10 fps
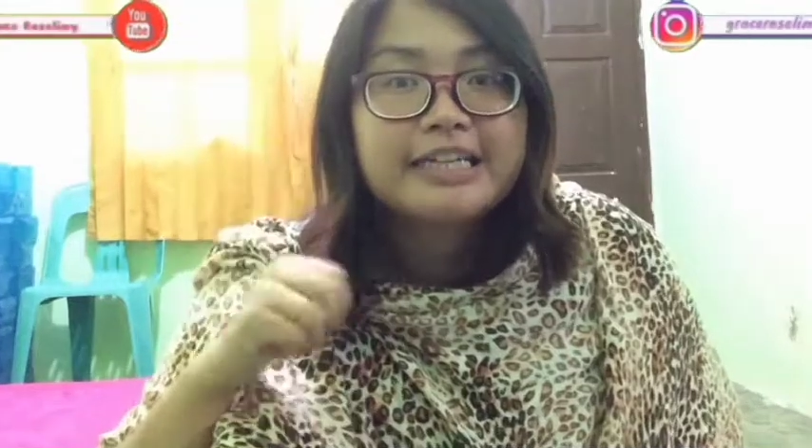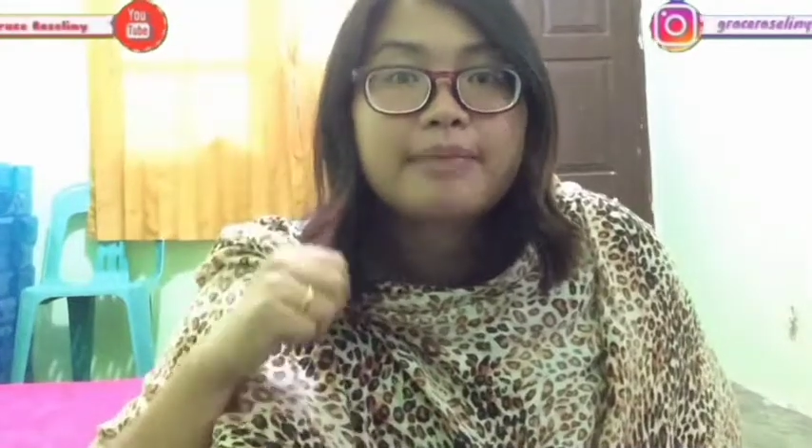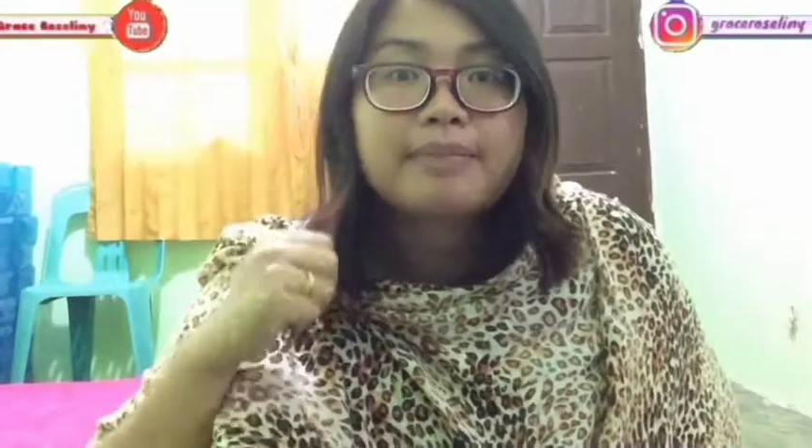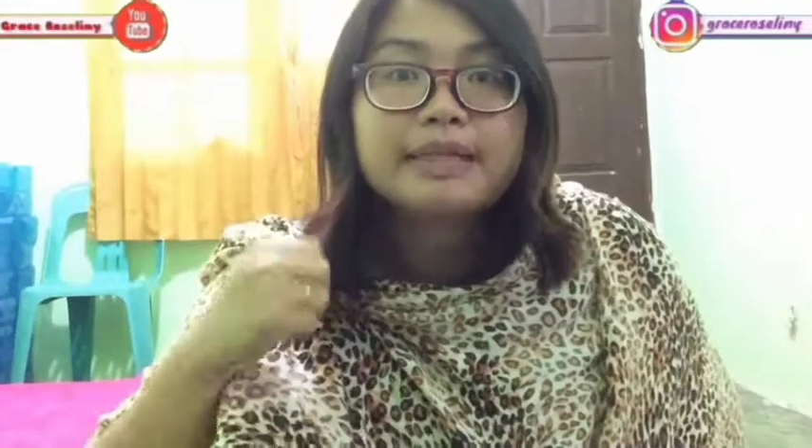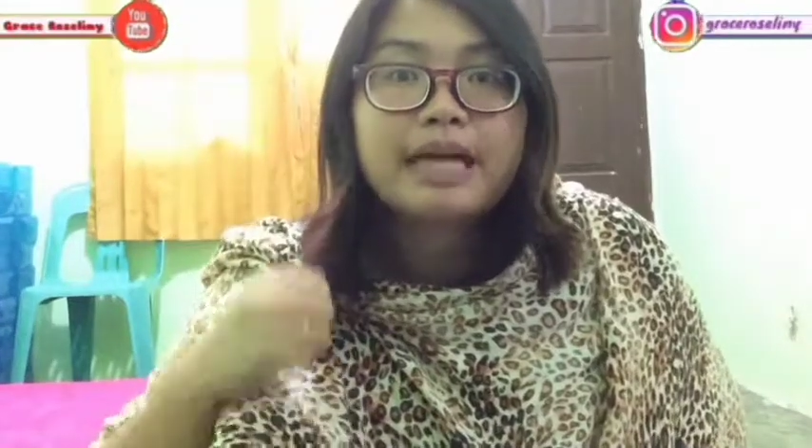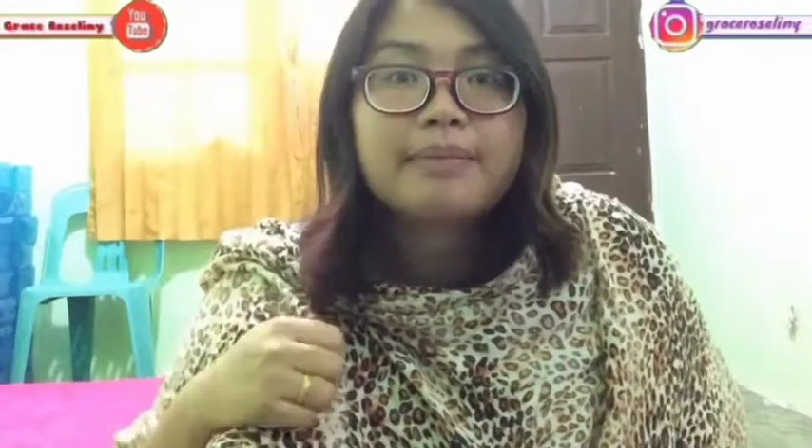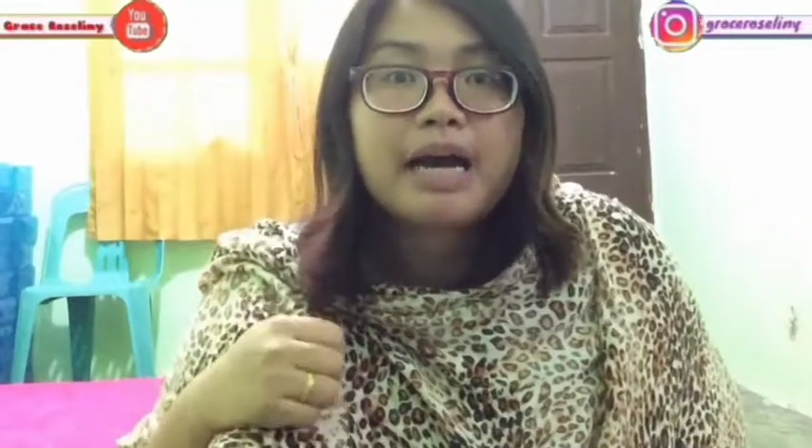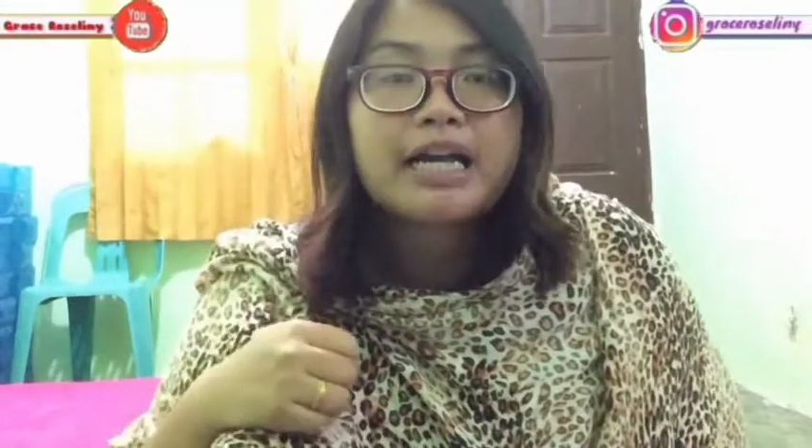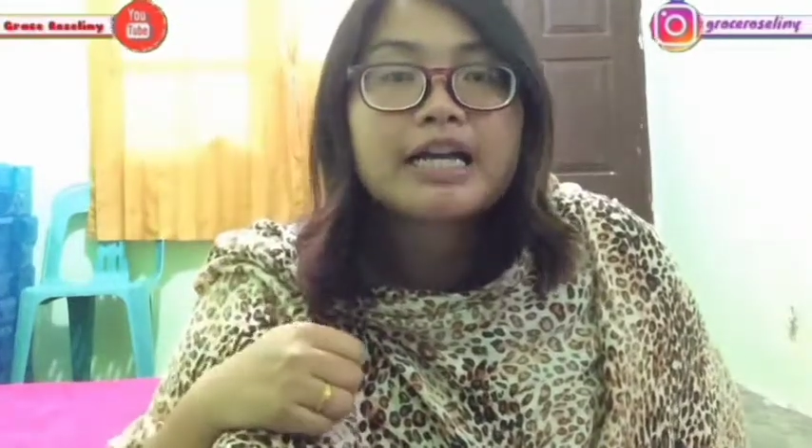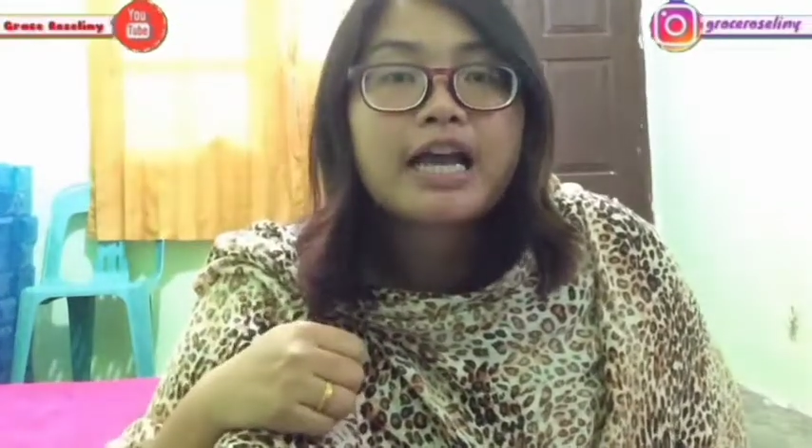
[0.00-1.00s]
Yang
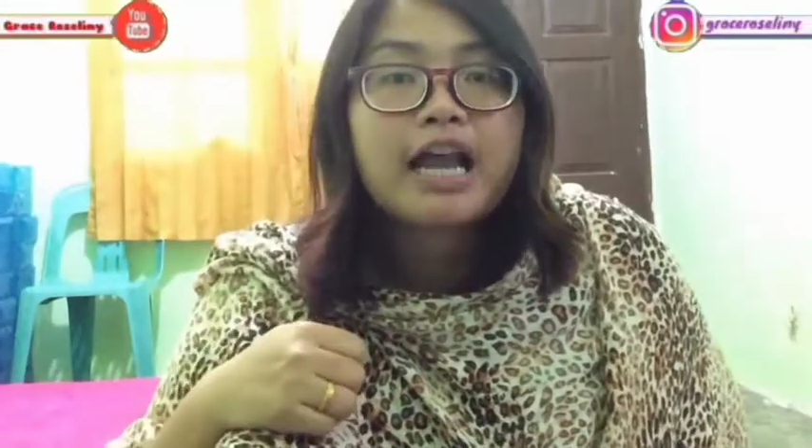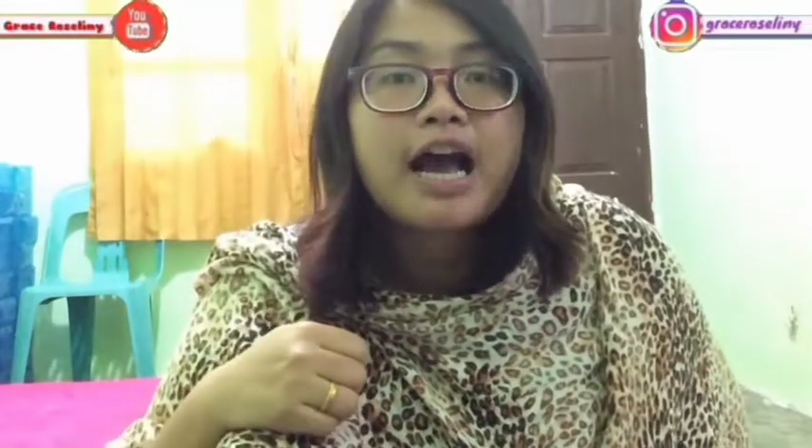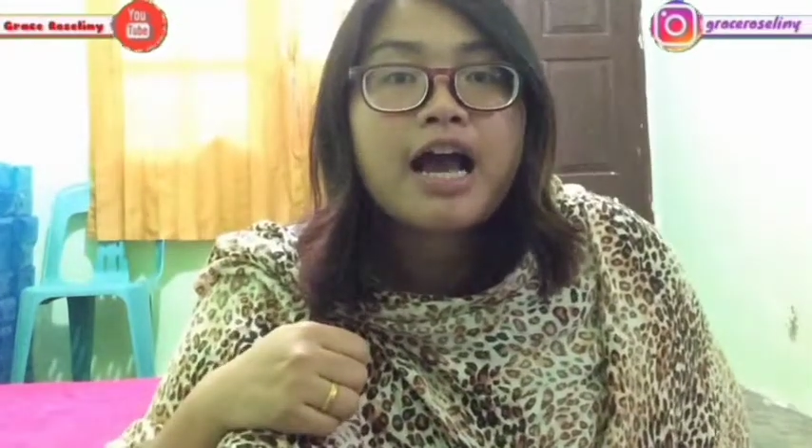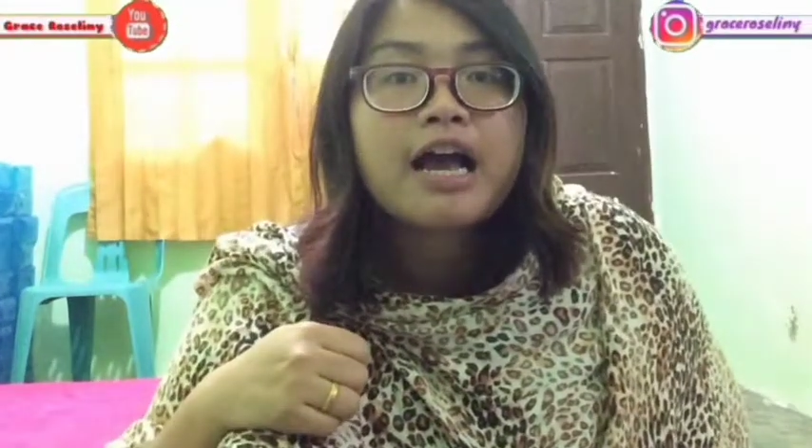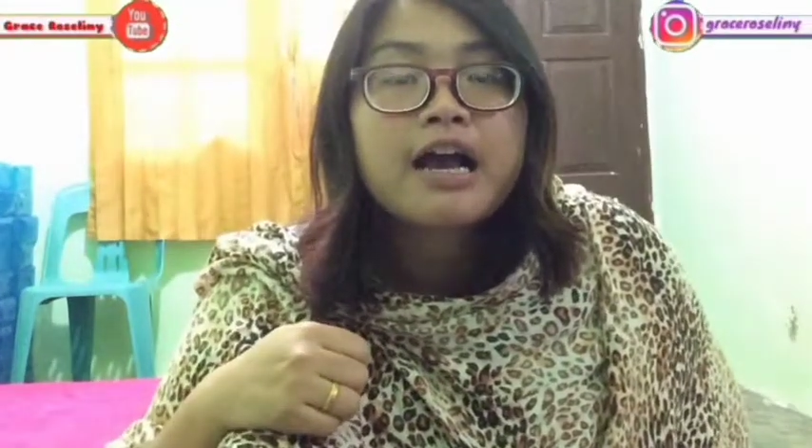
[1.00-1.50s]
pertama adalah